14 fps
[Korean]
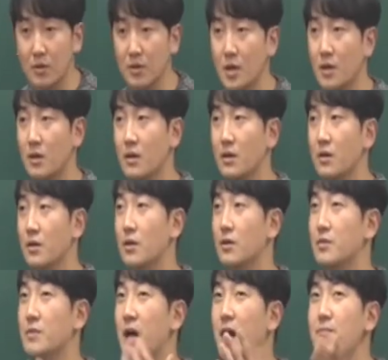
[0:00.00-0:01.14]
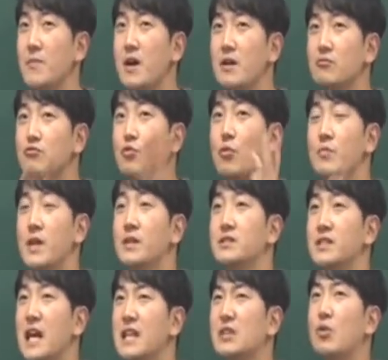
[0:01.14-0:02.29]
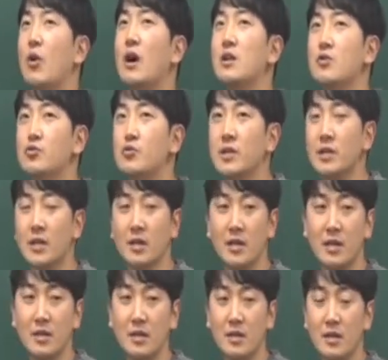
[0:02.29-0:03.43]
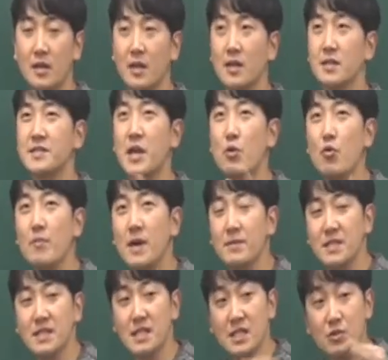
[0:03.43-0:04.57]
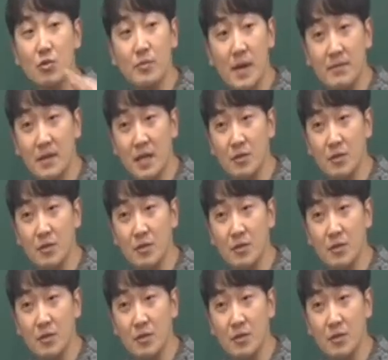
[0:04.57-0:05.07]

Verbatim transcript: 헉, 그럼 함나하고 곱나생 하나 더 알려줘야 돼. 제곱의 합이나 세제곱의 합을